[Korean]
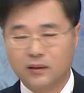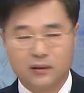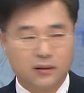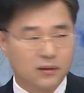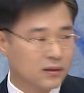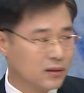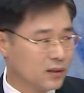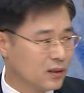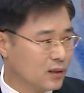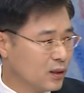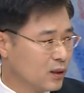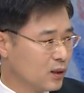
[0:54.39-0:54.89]

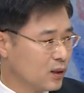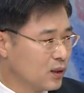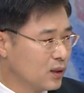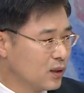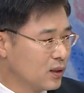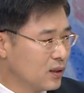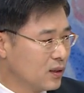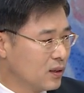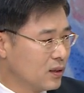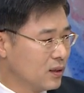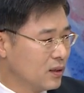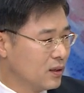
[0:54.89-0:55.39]

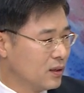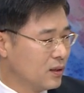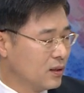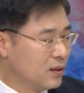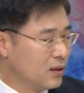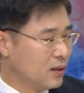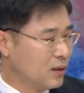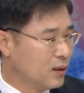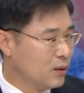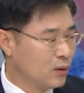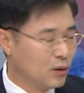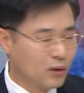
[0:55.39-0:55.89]
그
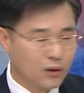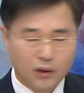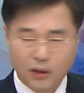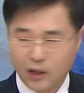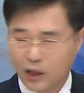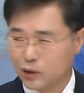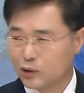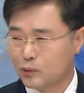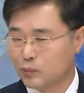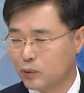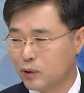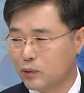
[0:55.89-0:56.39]

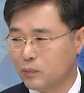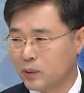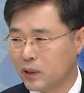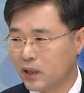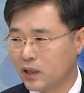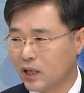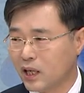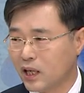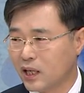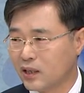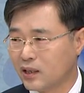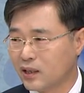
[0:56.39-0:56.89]
아주
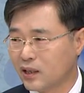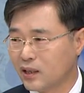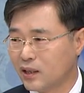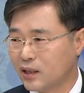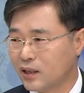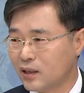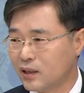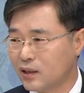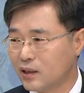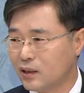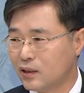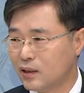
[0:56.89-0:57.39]

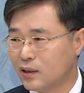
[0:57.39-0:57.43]
불편한